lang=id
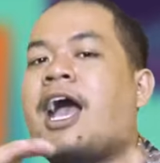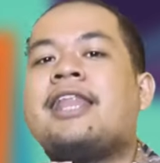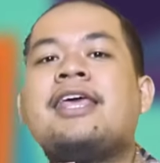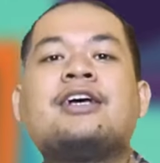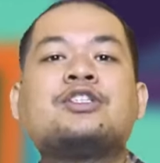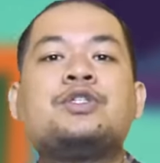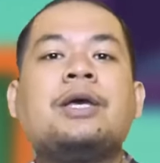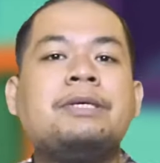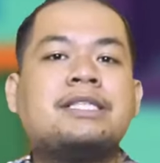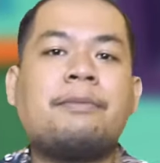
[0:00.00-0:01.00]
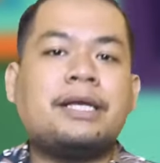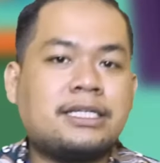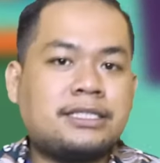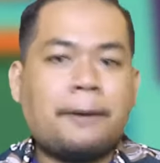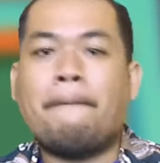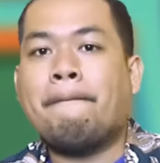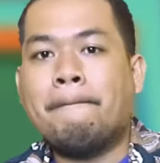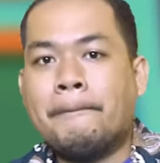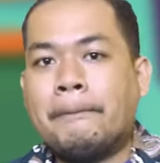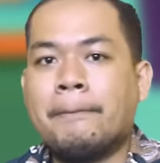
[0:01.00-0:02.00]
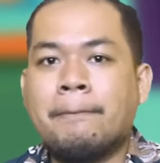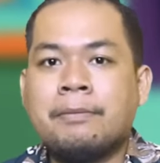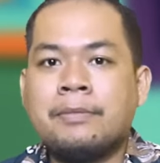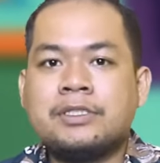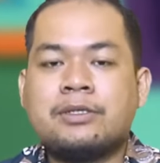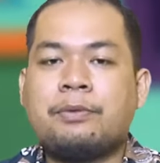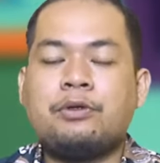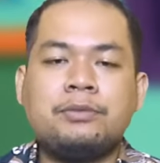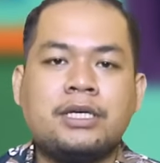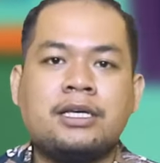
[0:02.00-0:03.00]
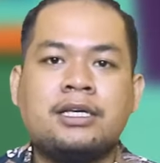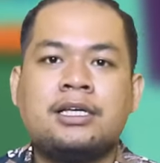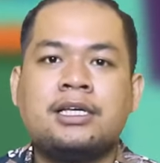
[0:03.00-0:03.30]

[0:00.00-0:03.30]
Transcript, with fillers: Ada yang sudah bisa baca jam sebelumnya?